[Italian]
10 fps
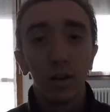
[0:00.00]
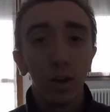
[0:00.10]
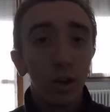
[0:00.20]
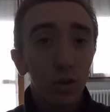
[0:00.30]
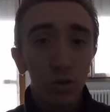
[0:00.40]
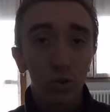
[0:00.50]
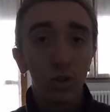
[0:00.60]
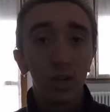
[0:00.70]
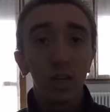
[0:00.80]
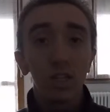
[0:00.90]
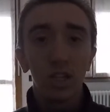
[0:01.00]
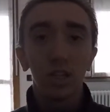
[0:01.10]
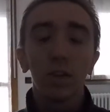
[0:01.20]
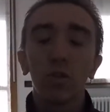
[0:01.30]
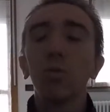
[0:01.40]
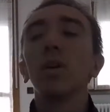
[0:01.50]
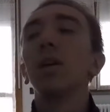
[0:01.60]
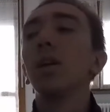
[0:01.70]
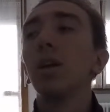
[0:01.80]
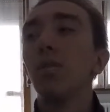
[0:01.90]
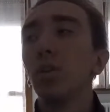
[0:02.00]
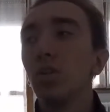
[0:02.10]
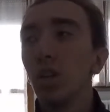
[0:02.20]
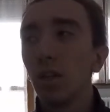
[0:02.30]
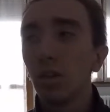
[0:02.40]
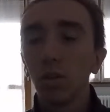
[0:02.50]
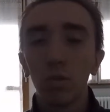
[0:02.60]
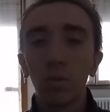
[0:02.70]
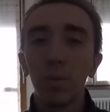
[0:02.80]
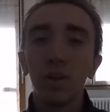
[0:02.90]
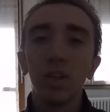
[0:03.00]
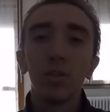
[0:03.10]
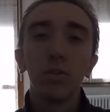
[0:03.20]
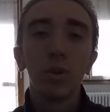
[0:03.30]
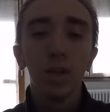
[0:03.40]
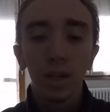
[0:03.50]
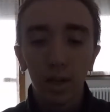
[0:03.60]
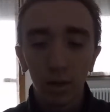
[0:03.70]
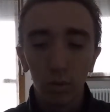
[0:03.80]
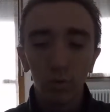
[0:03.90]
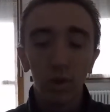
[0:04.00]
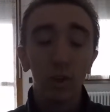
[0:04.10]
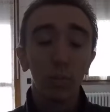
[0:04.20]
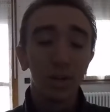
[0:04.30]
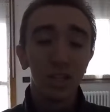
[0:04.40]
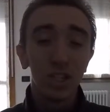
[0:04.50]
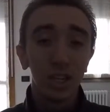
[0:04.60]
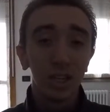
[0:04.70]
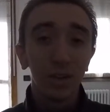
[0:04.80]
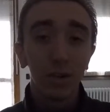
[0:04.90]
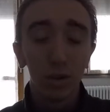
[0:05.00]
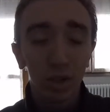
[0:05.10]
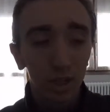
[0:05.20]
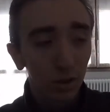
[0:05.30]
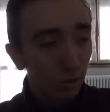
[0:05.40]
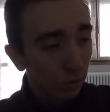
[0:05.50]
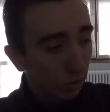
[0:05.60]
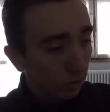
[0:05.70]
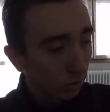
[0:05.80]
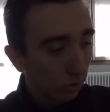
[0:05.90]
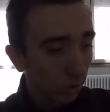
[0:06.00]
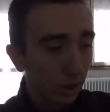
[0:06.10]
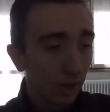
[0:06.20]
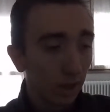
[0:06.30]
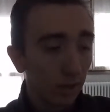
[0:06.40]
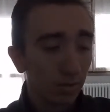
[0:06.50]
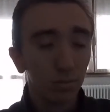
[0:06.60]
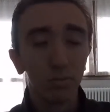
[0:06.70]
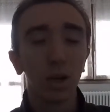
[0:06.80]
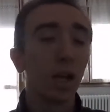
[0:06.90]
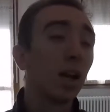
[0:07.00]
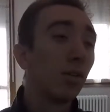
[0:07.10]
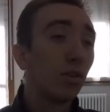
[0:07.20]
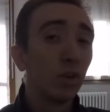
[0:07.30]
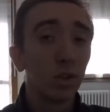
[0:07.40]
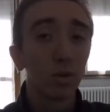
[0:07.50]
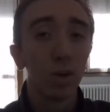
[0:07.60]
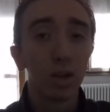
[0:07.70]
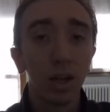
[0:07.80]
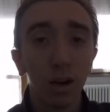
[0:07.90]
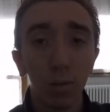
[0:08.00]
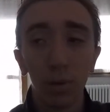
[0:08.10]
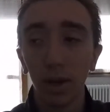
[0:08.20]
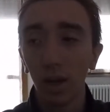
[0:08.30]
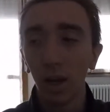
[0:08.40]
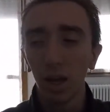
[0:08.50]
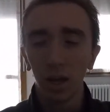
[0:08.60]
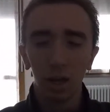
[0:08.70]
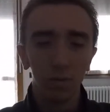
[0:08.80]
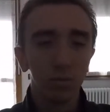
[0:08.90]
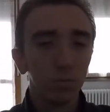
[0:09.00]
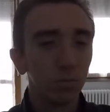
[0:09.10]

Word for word: Io sono il dirigente, come vi ho già detto, accompagnatore in un video precedente, ve l'ho detto che magari vi invito a guardarlo perché